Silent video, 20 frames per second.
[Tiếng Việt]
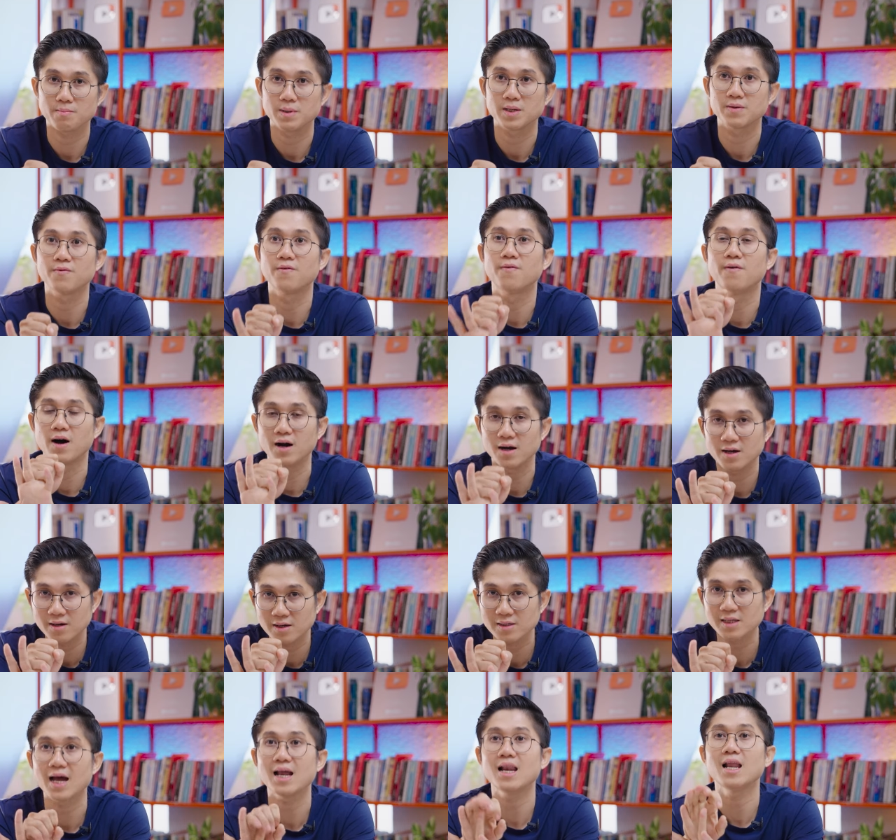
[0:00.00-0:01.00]
Mình vẫn có
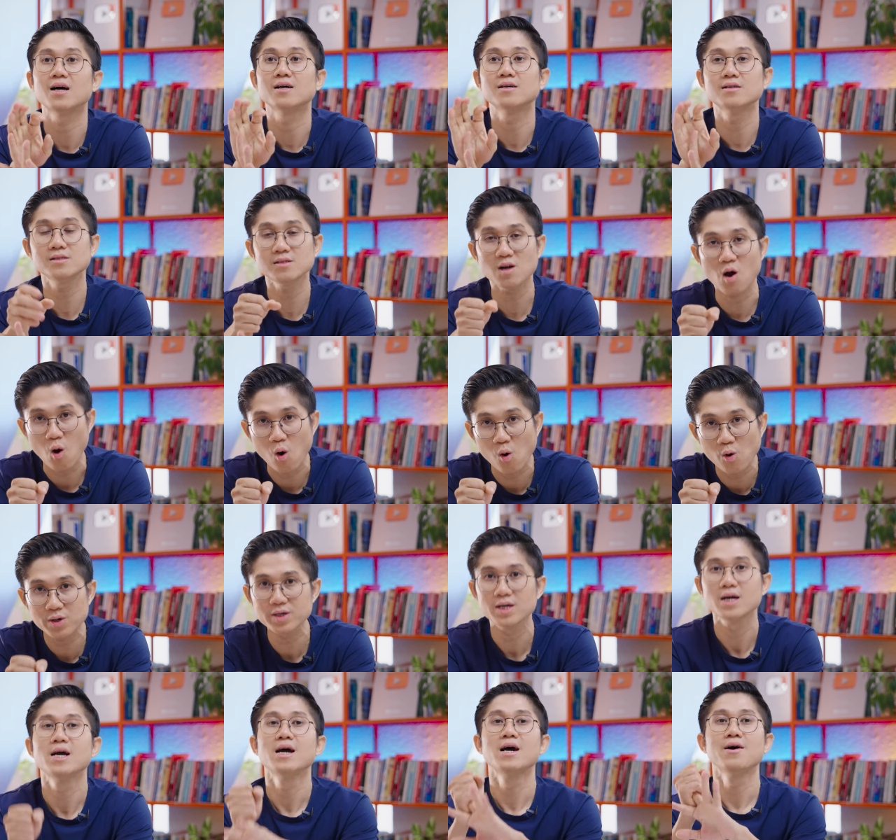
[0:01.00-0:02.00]
thể là hướng nội
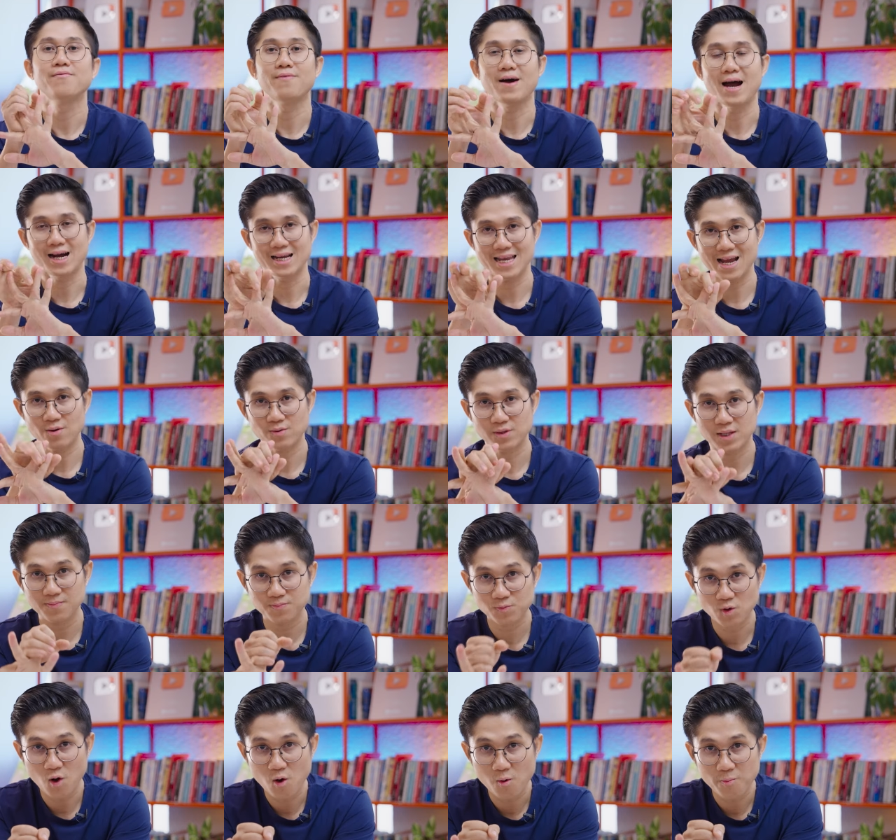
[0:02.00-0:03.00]
và giao tiếp
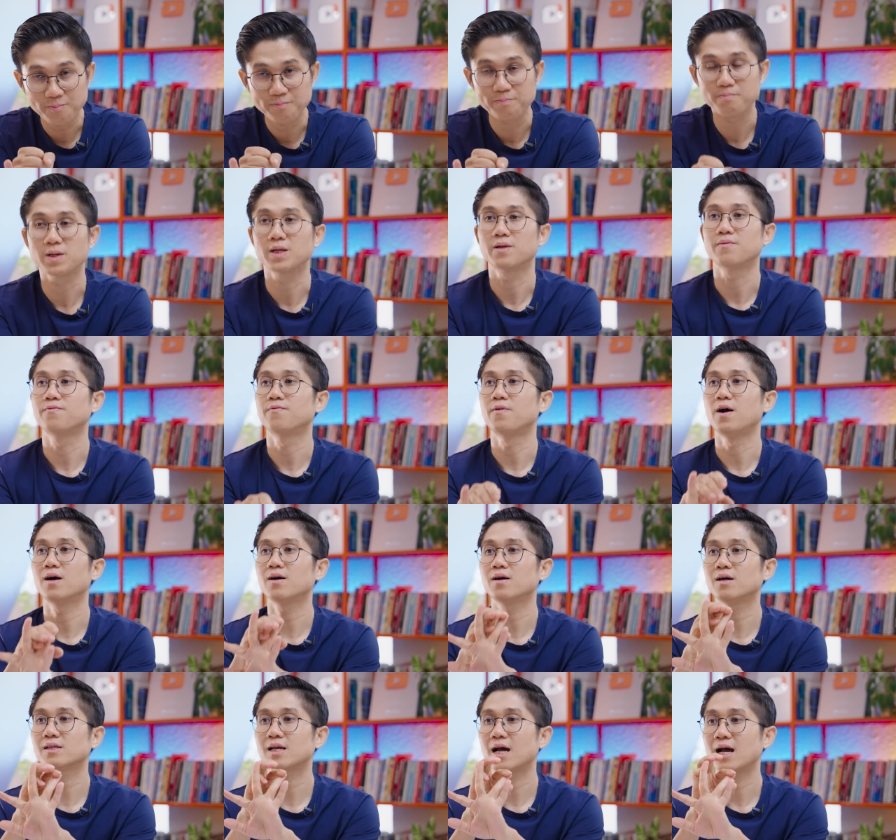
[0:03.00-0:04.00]
tốt, mình vẫn
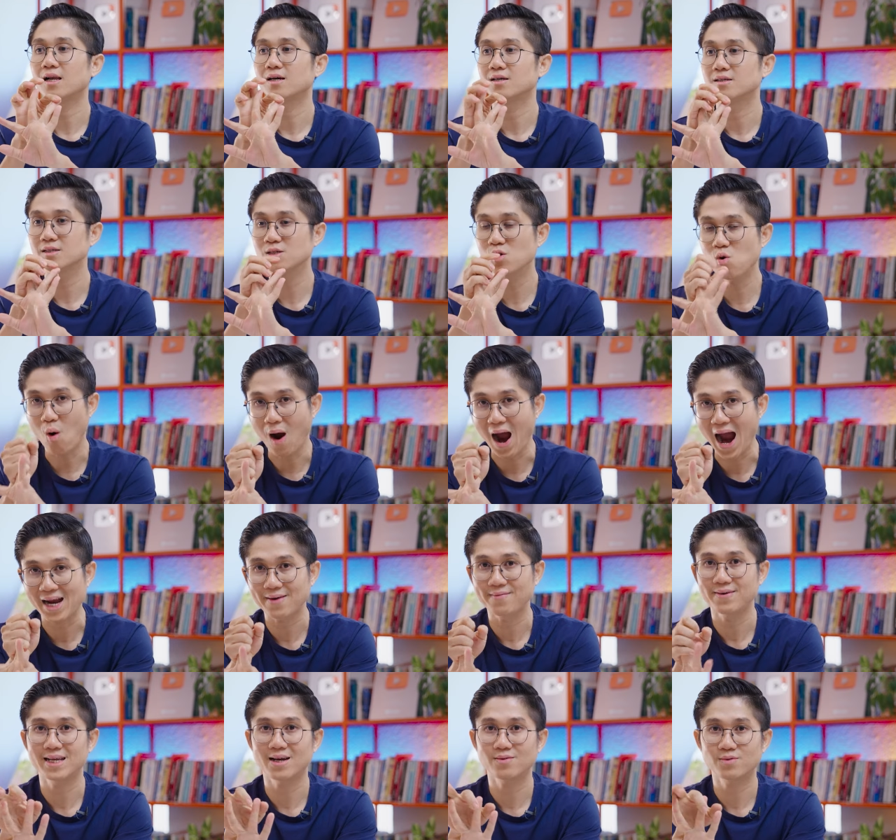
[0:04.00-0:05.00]
có thể là hướng ngoại
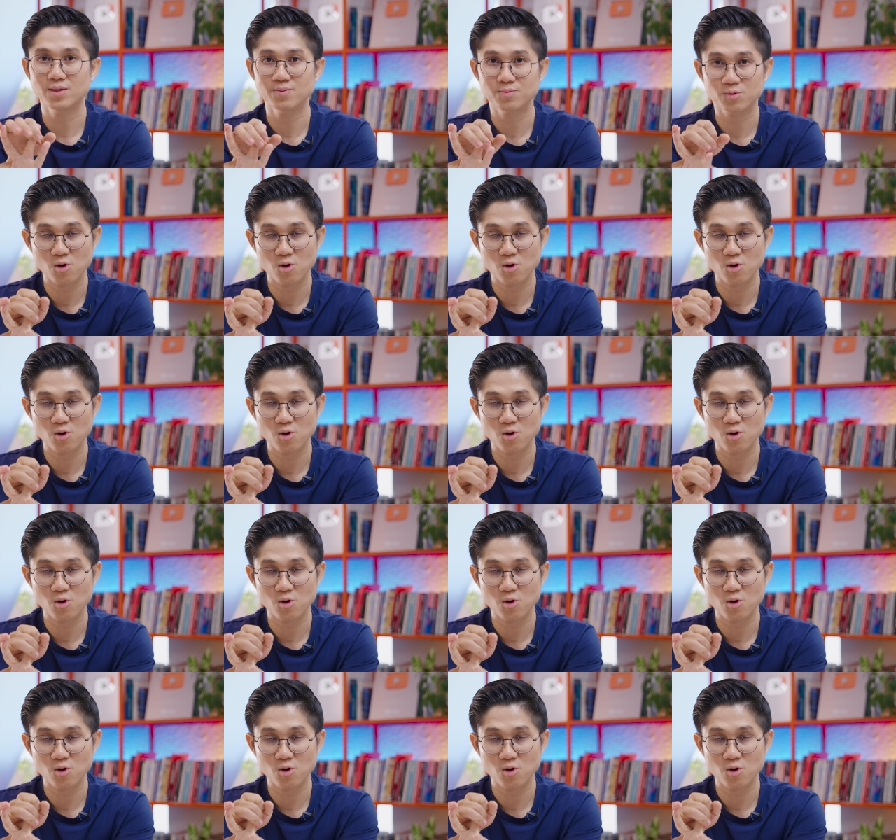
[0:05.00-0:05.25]
và giao tiếp